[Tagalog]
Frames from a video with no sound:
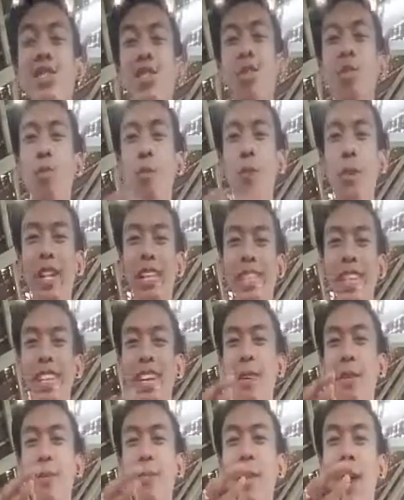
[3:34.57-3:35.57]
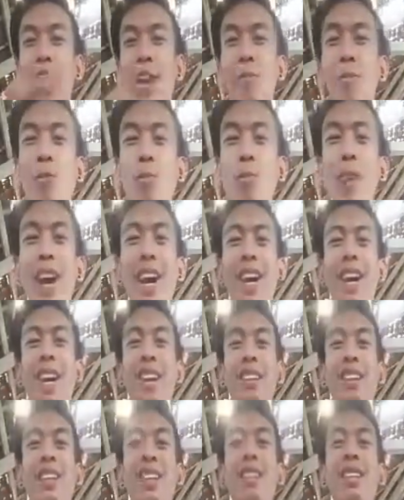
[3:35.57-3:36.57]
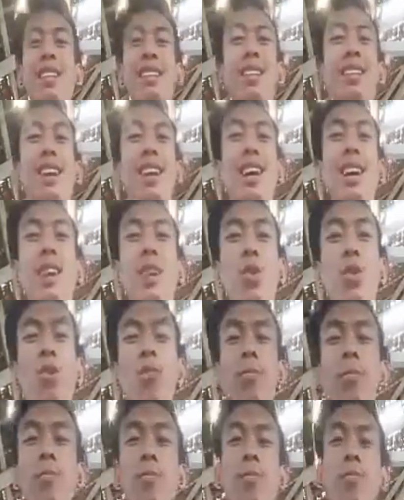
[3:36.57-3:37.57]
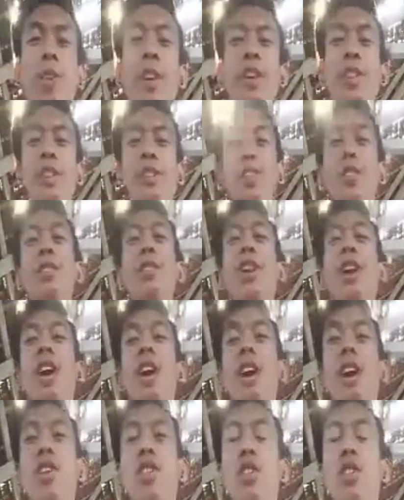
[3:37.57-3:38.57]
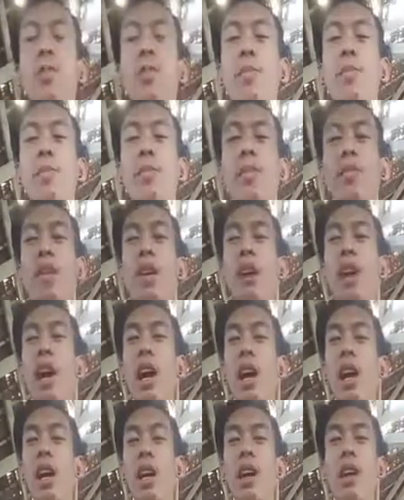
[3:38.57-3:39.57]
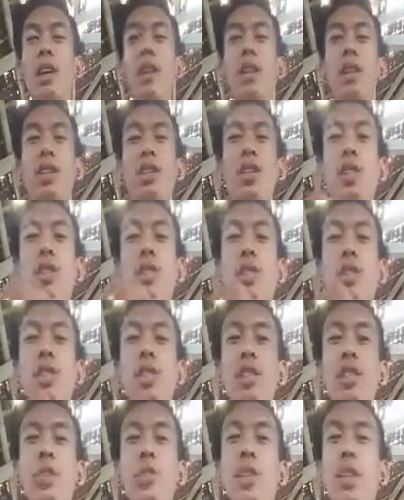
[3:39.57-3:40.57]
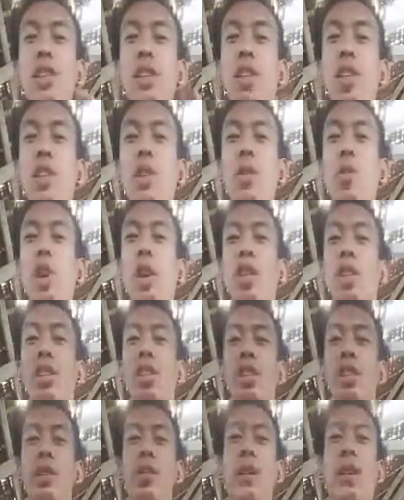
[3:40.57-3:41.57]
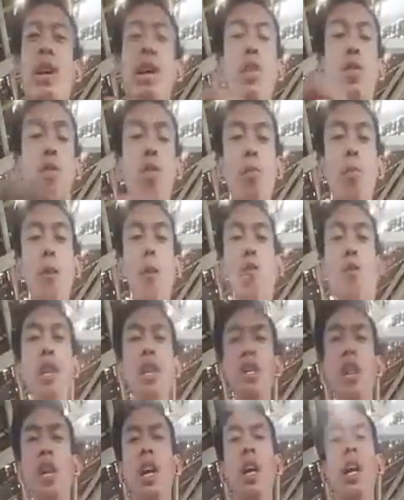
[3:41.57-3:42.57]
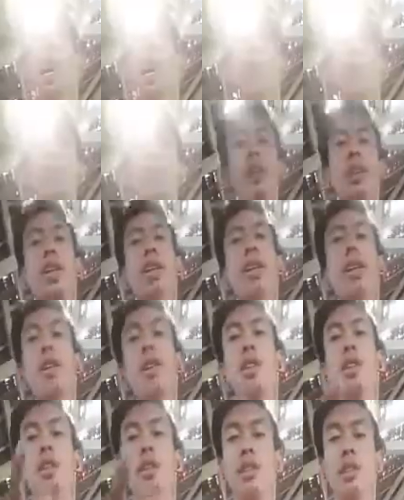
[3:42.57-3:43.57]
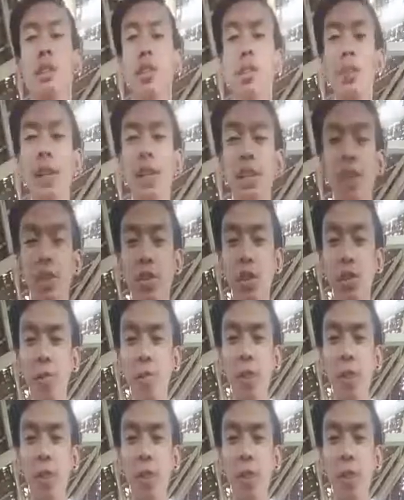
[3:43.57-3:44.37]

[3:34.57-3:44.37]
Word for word: yung gustong bumalik sa Bara for Bara sa group page uh, ah, yon uh, ah, shouted din sa BSIT 1D sa mga tropa ko dyan uh, pati sa